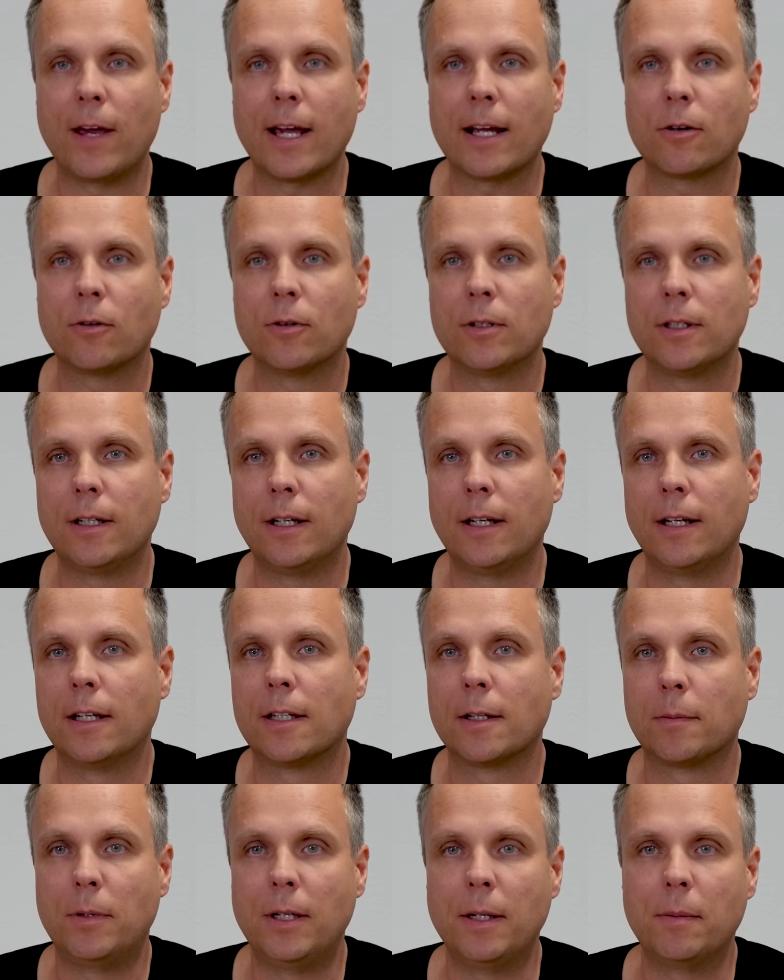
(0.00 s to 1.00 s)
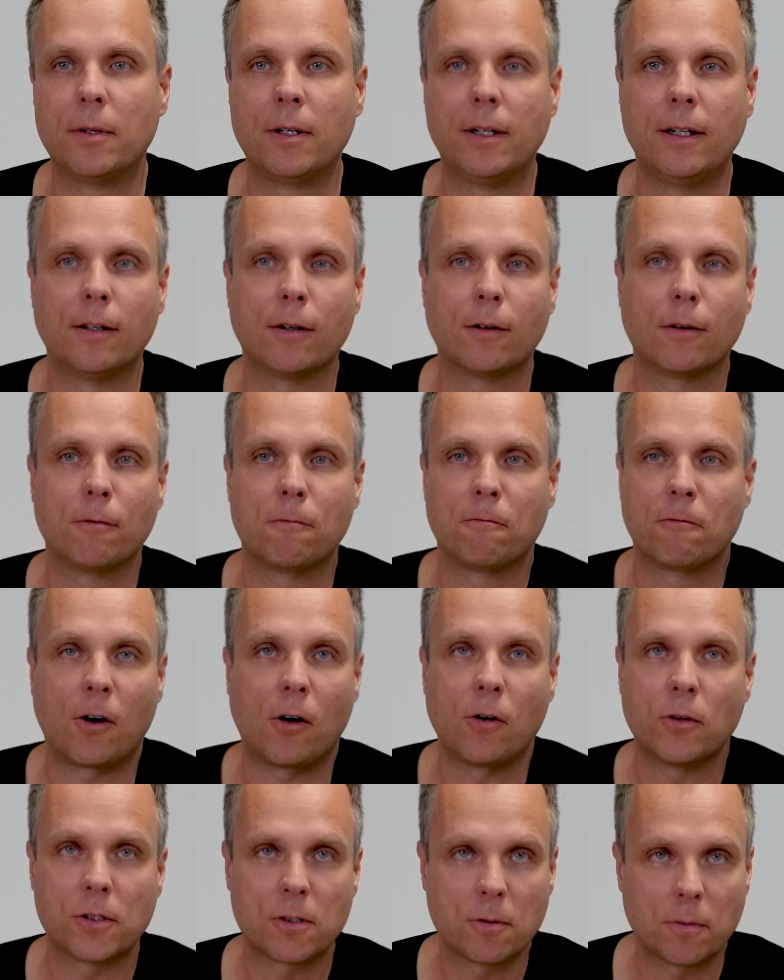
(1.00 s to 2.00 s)
weg und die Hinterbliebenen, ihre
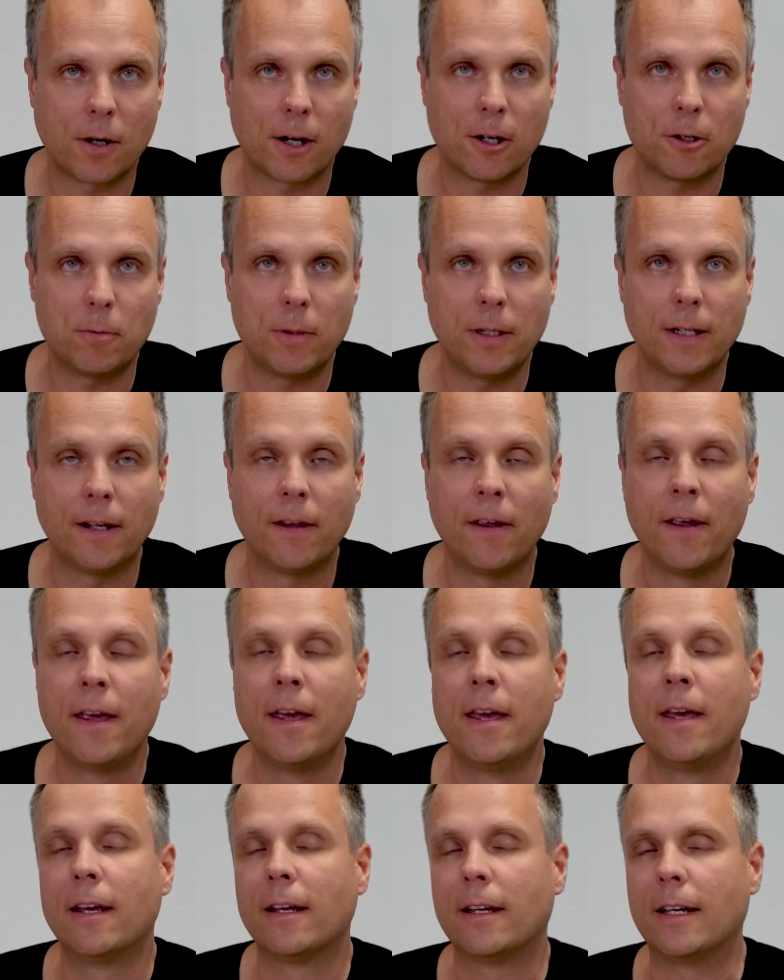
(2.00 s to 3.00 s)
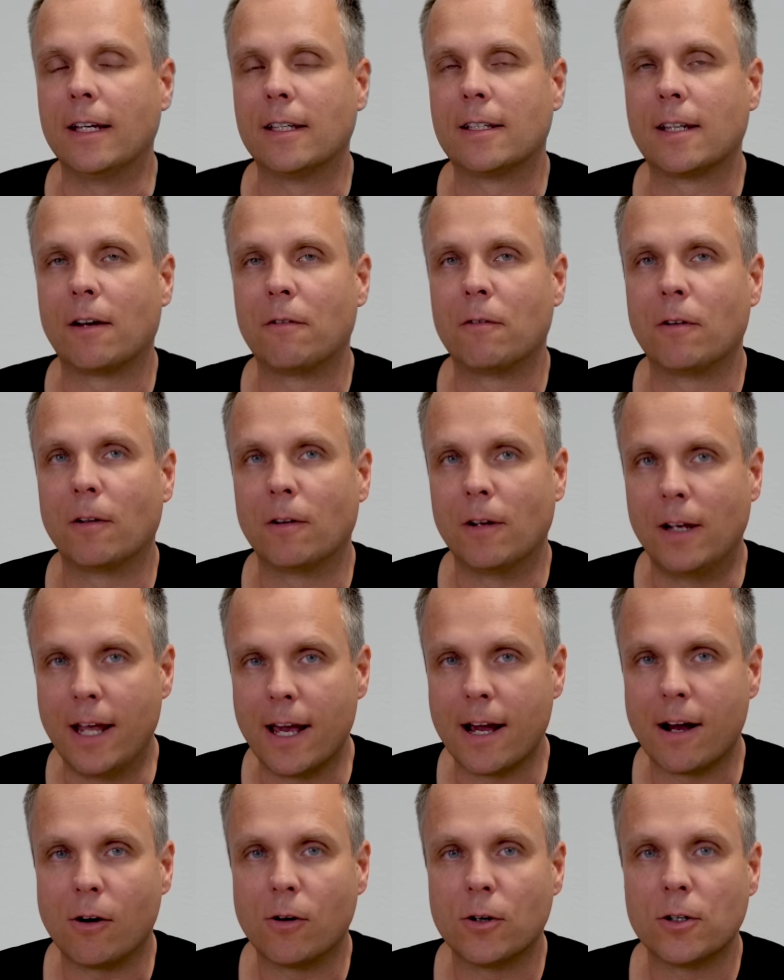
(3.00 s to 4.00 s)
Frau zum Beispiel, geht dann
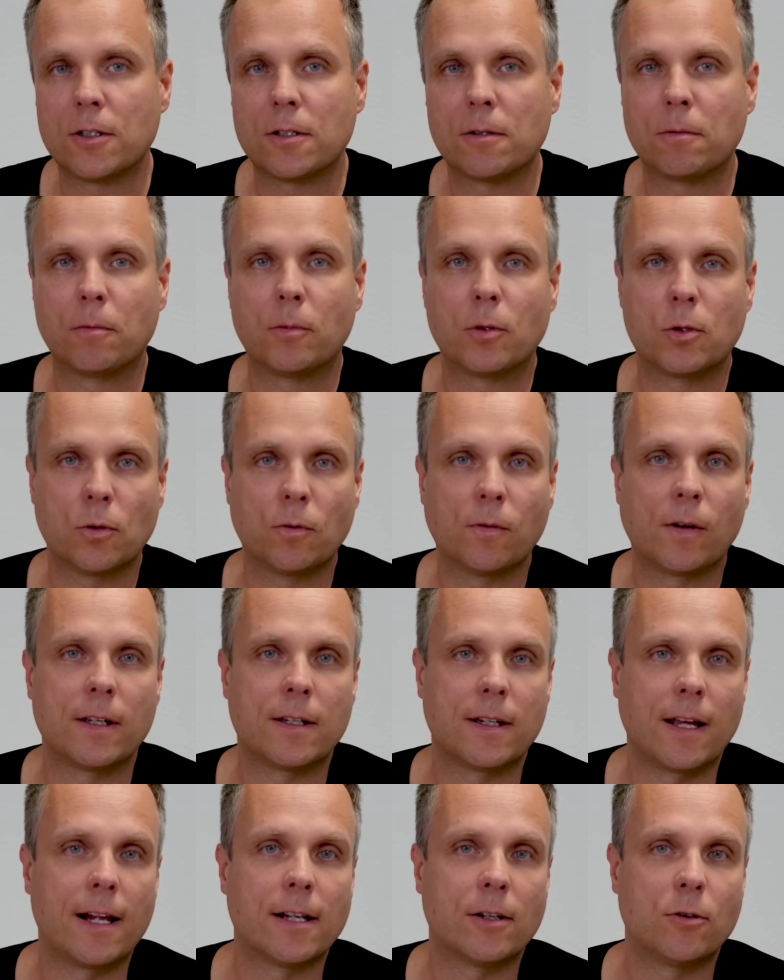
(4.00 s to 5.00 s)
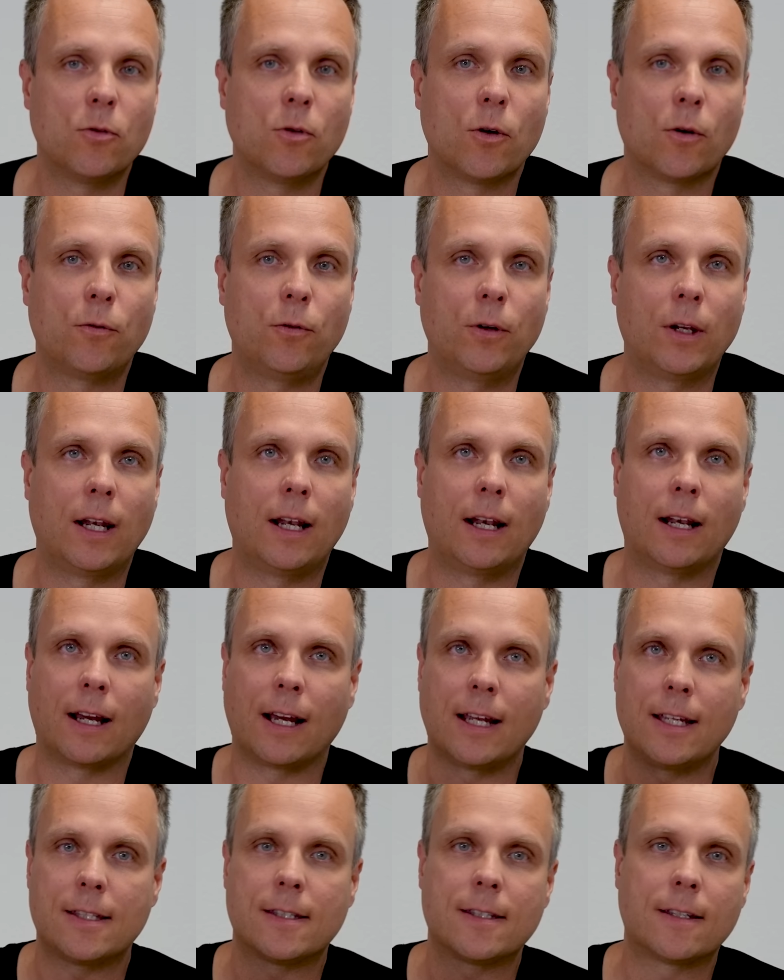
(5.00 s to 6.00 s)
leer aus bzw. hält nur noch für den
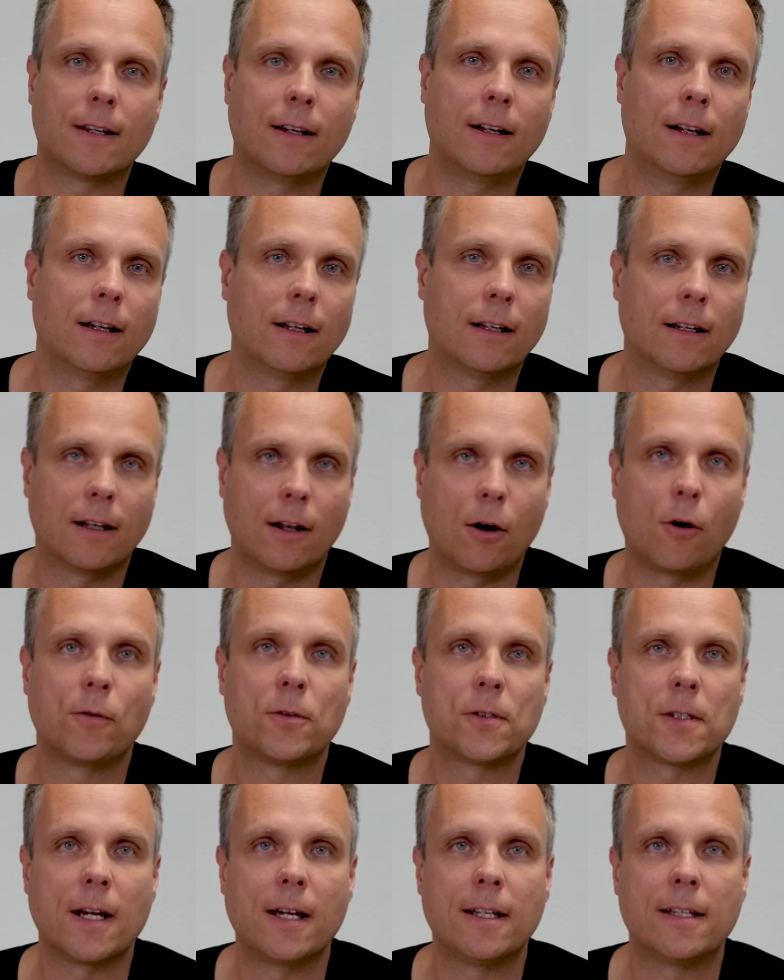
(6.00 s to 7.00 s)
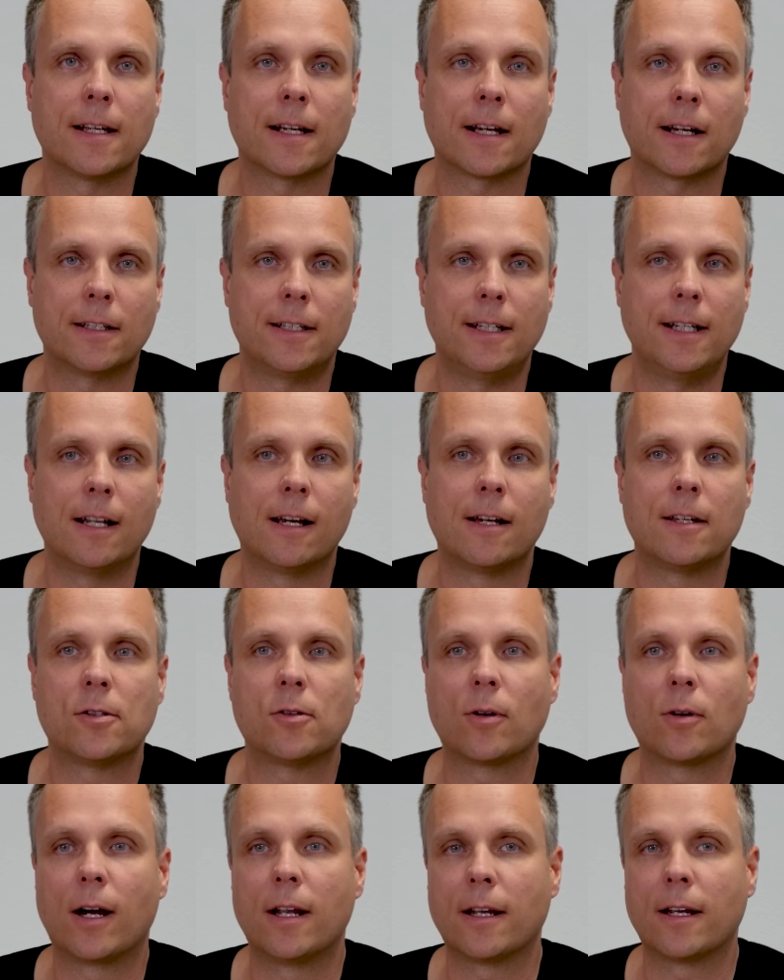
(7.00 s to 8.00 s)
Restlaufzeit äh, der
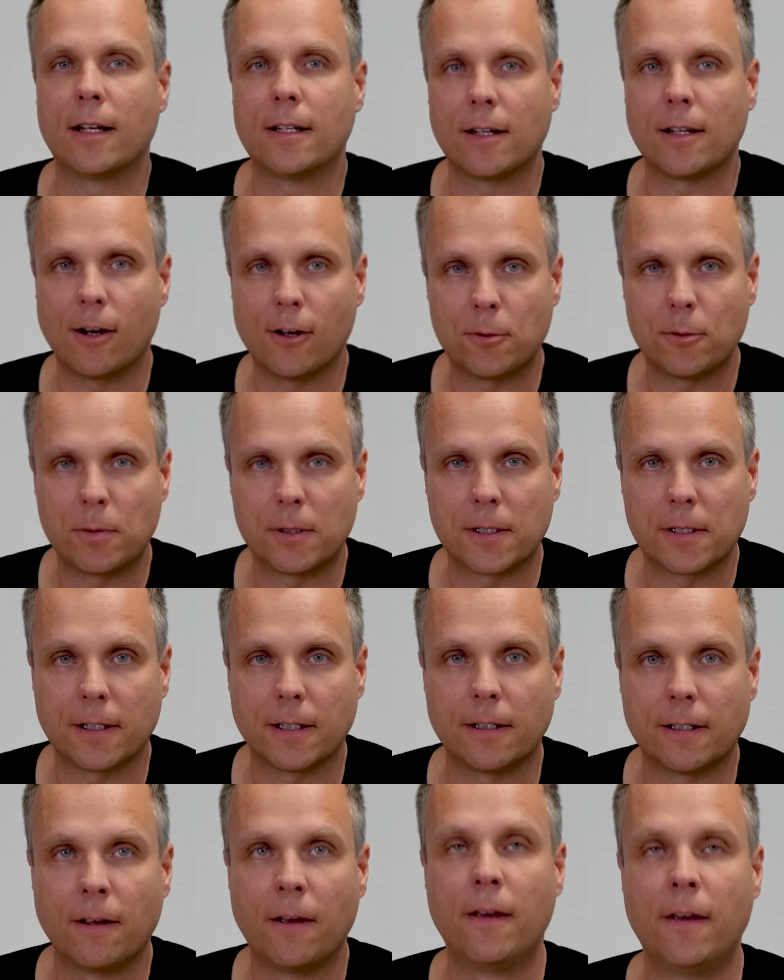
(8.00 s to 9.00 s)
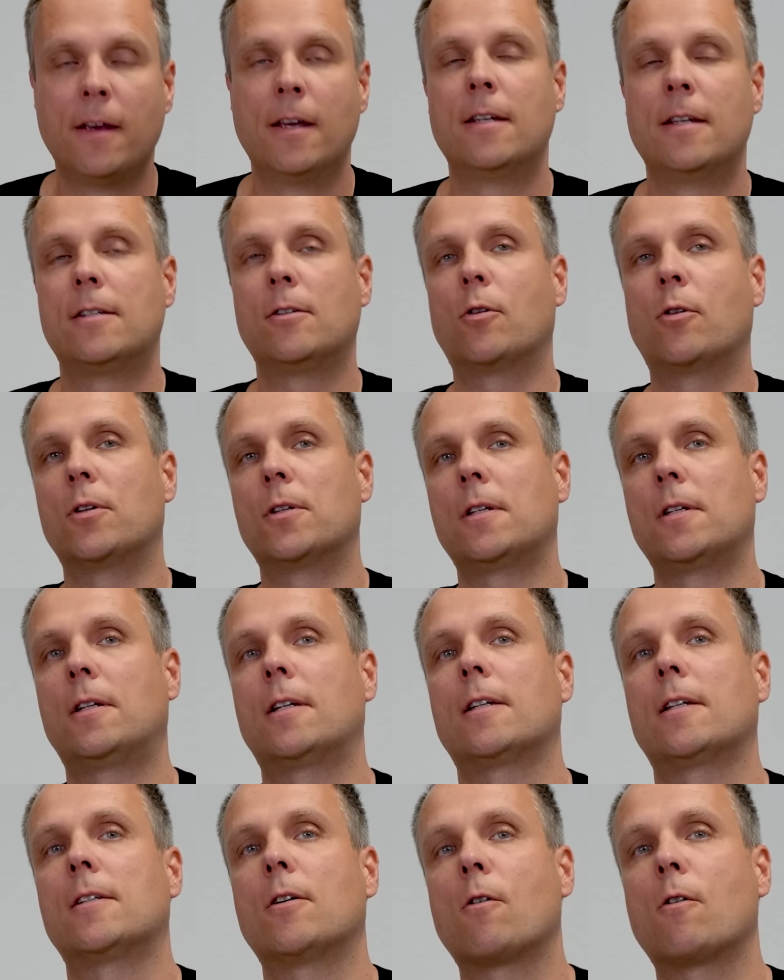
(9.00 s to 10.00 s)
Garantieleistung eine Rente ausbezahlt. Sie können sich
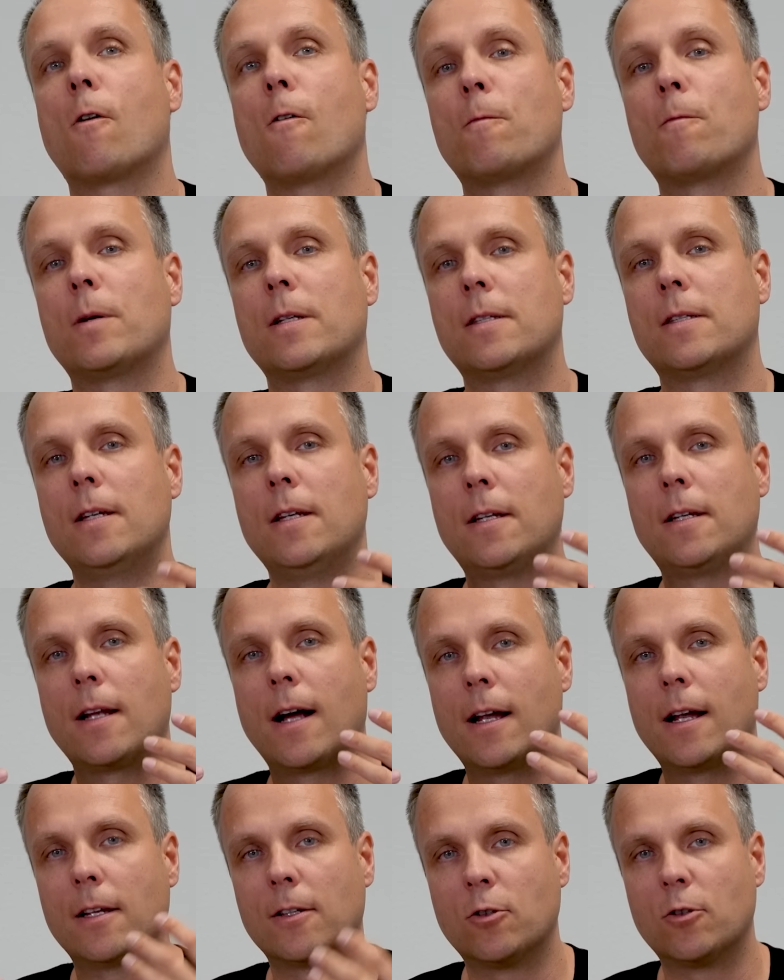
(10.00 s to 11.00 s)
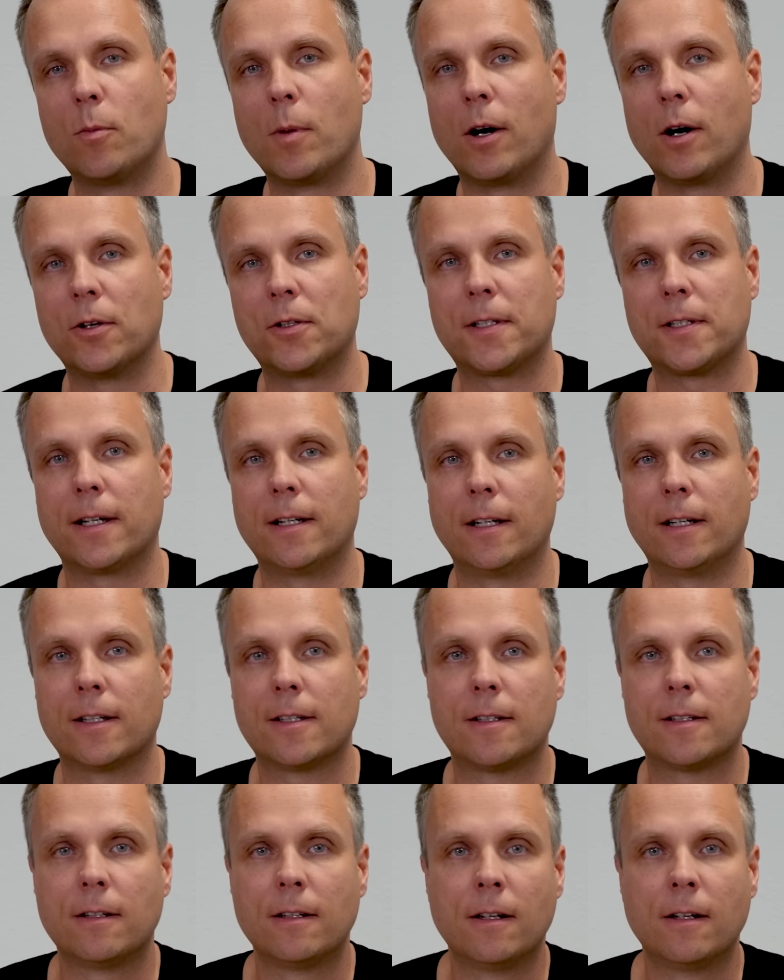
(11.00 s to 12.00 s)
das auch oftmals nicht in einer Summe auszahlen
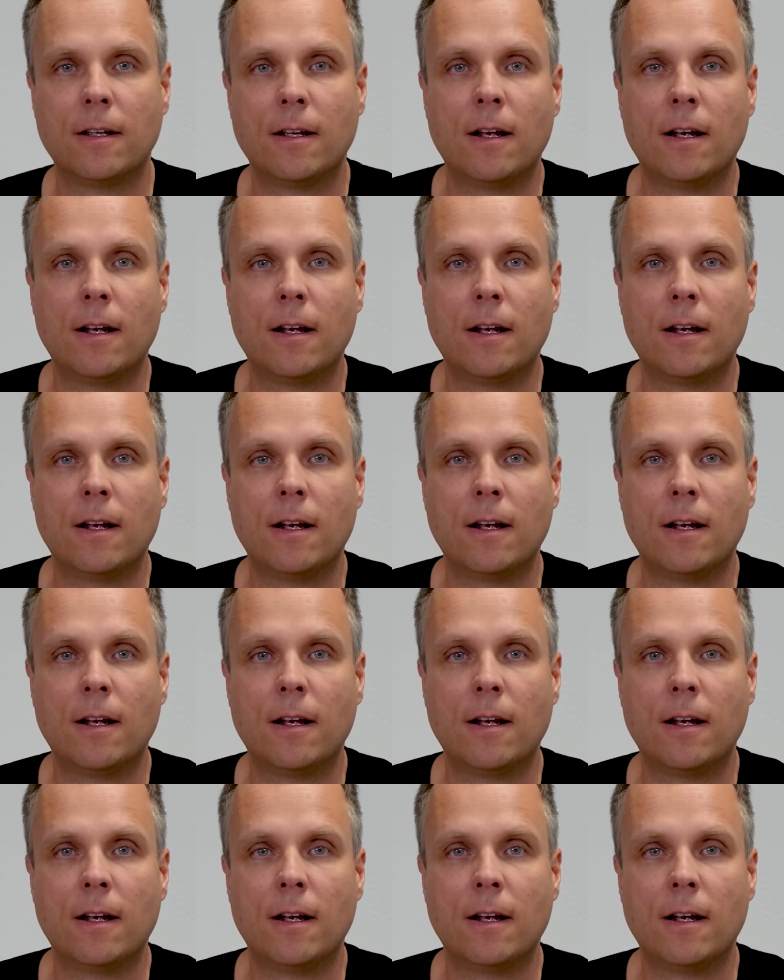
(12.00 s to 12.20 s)
lassen.